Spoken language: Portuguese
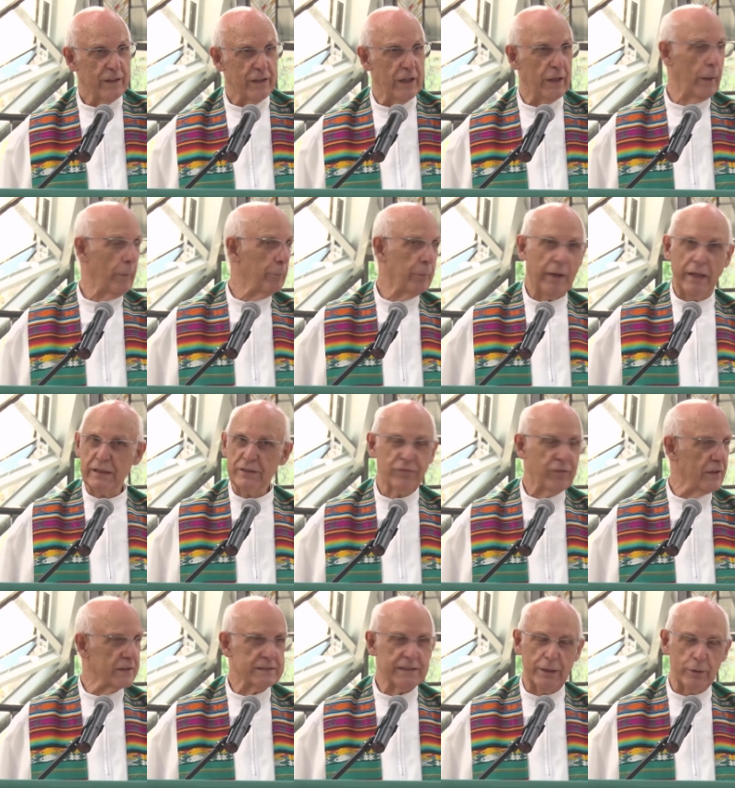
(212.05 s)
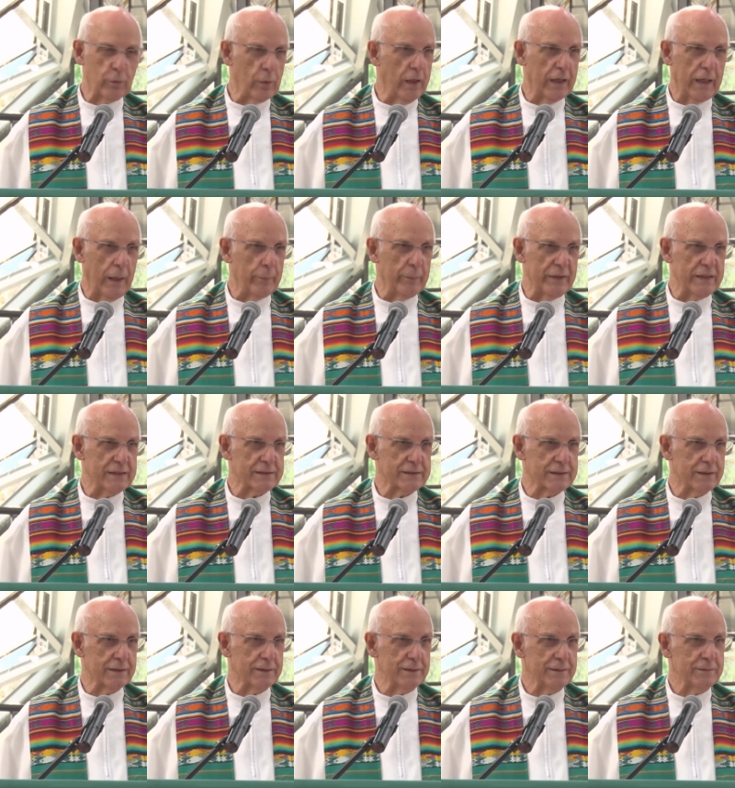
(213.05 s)
E aprende fazendo com a
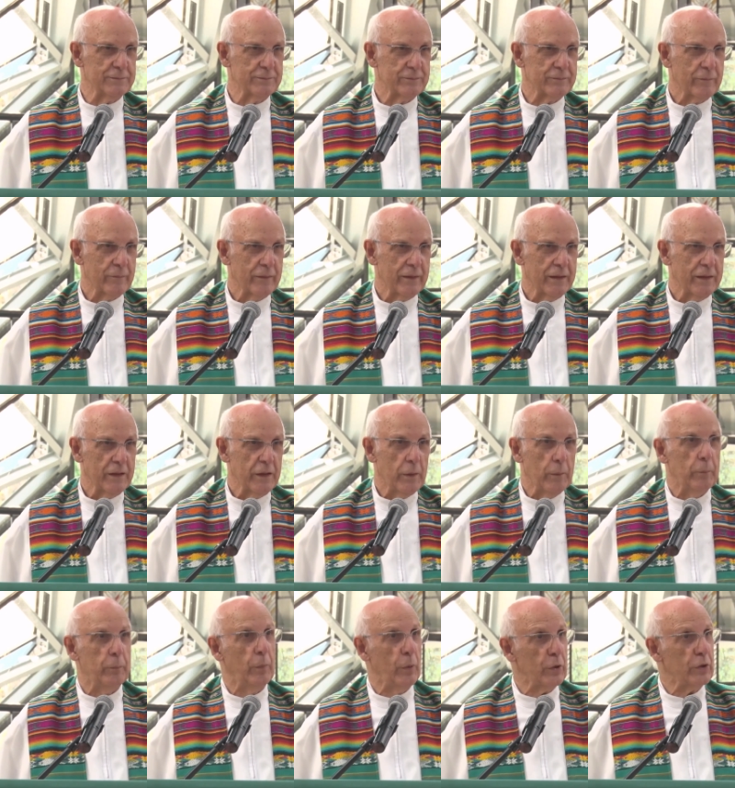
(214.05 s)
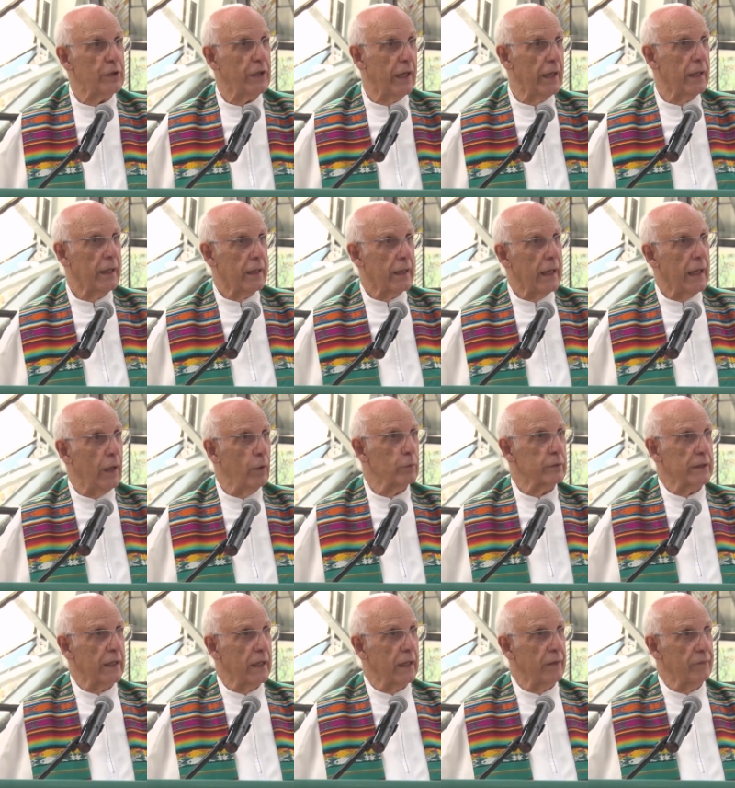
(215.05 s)
cabeça. Porque é o
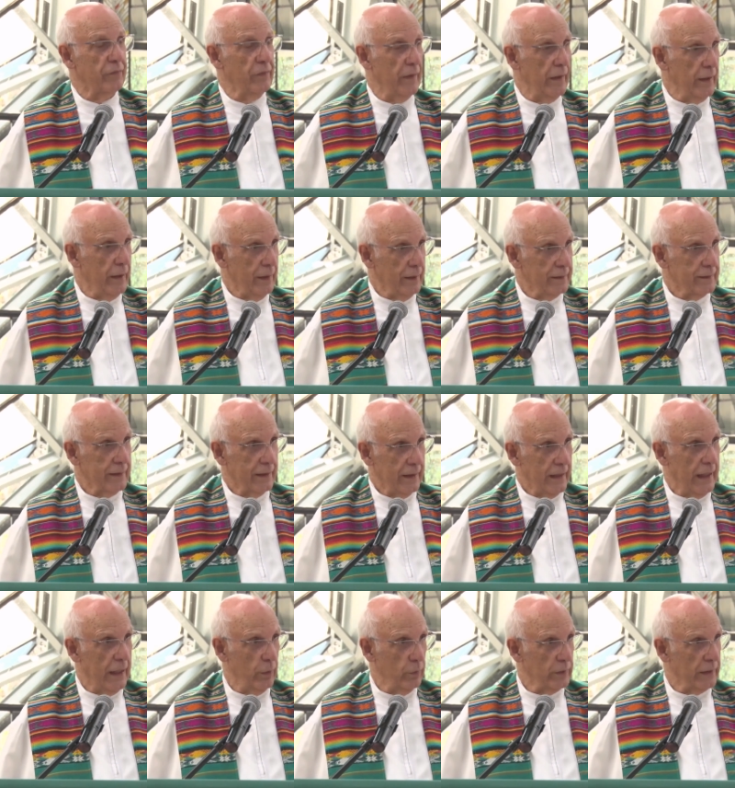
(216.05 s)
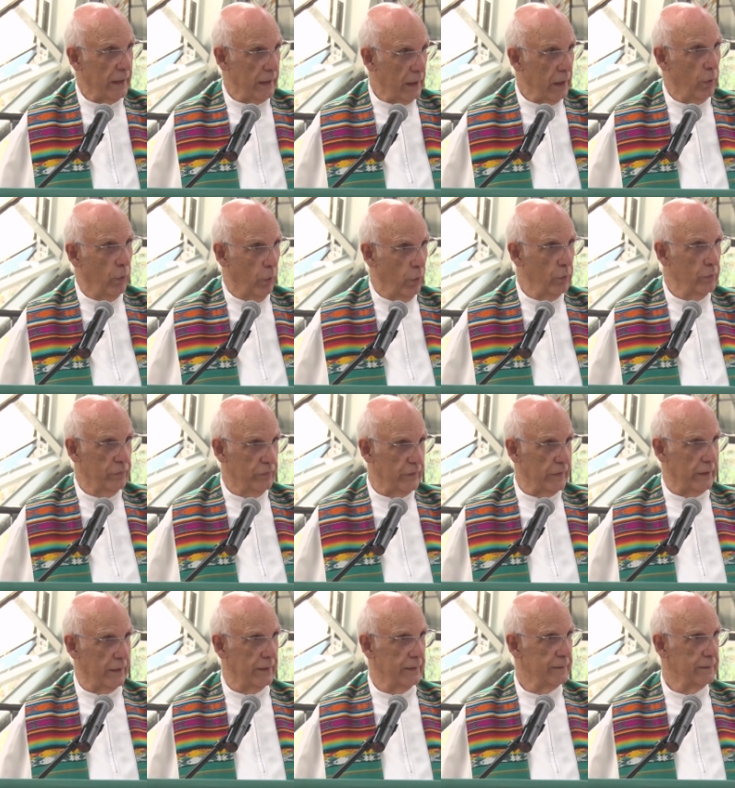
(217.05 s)
que ela vê, é o que ela
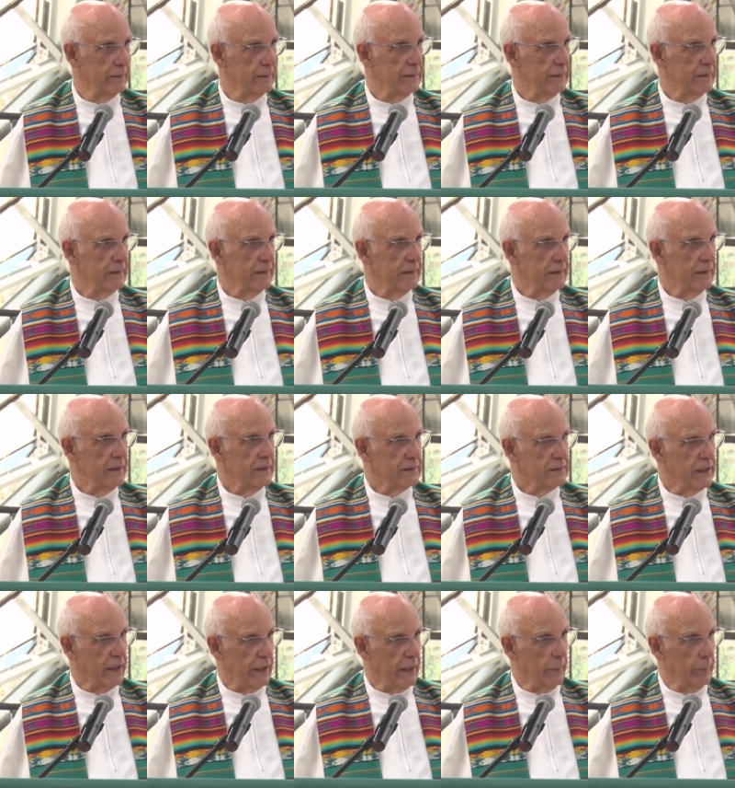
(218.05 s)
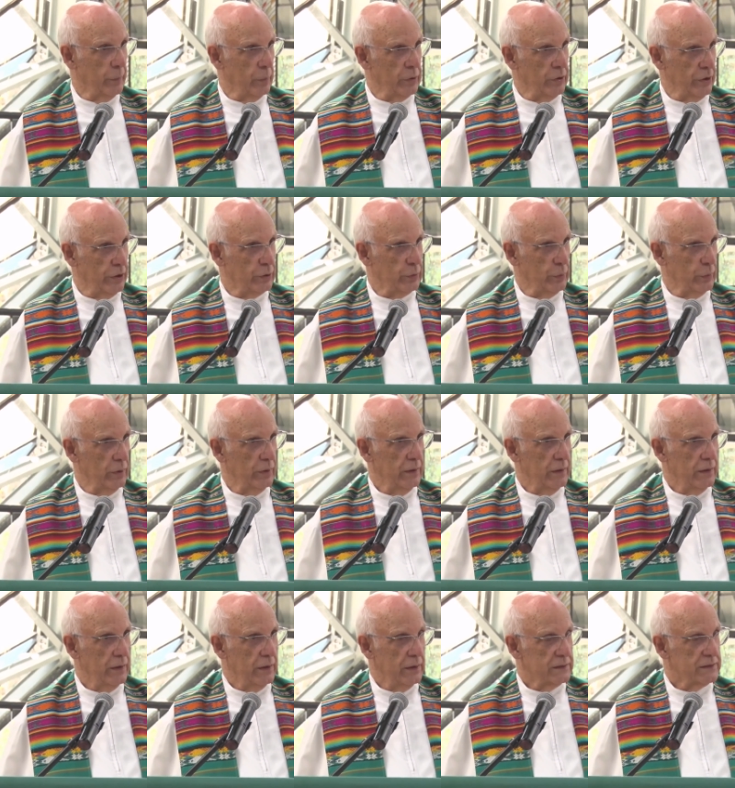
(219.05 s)
ouve. Seria bonito
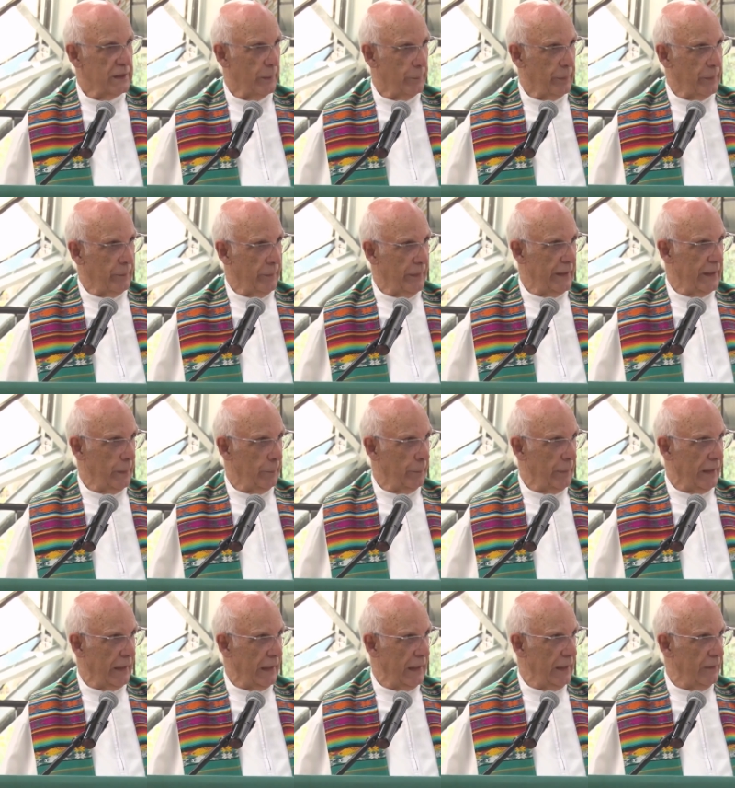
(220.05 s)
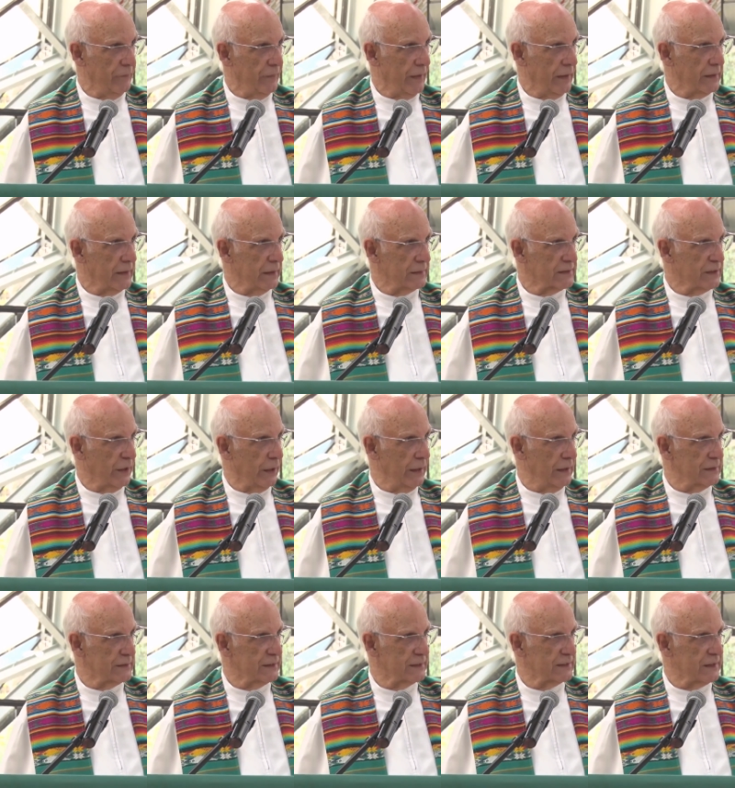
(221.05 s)
se a primeira palavra que as
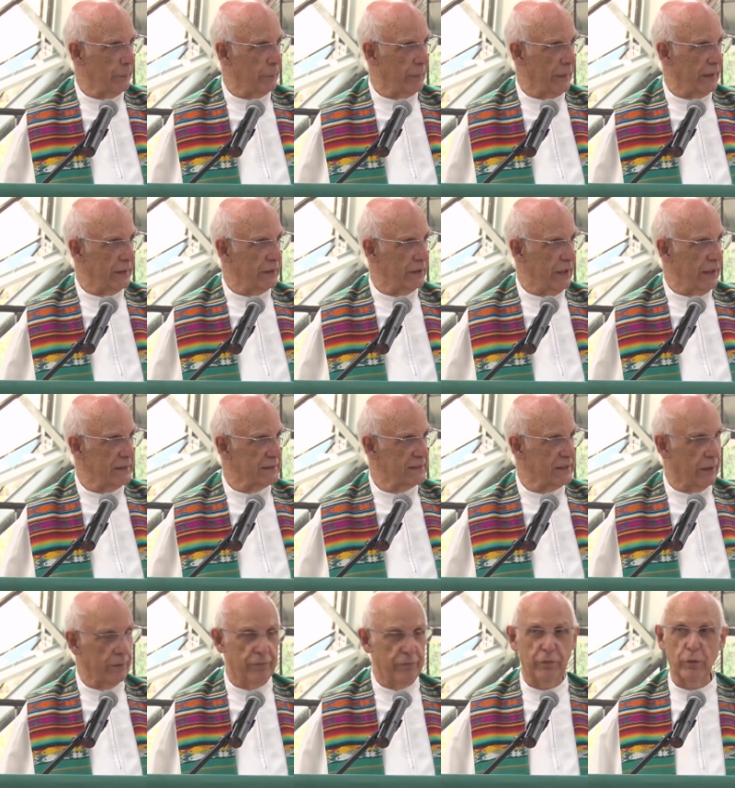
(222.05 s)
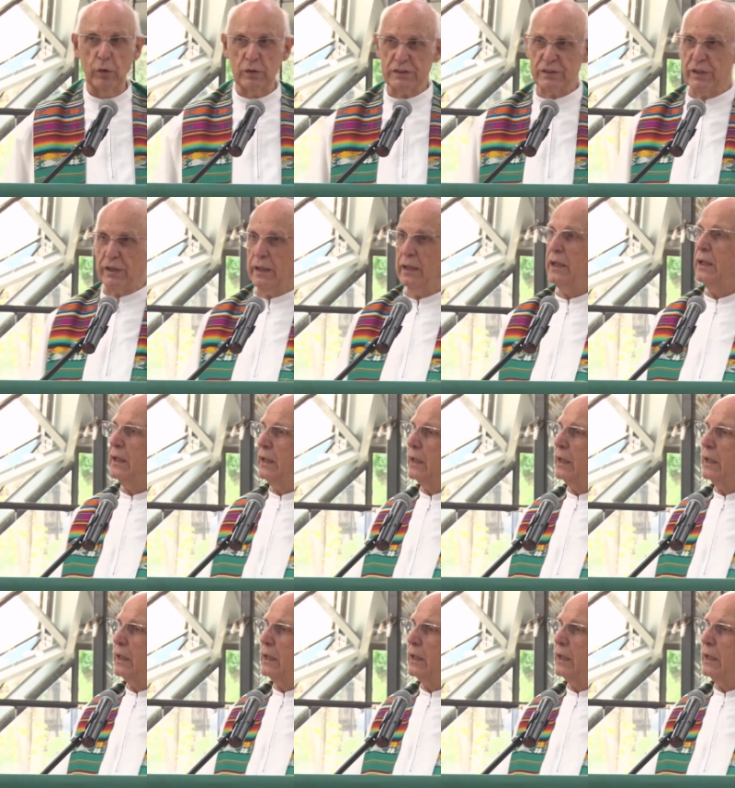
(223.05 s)
crianças aprendessem fosse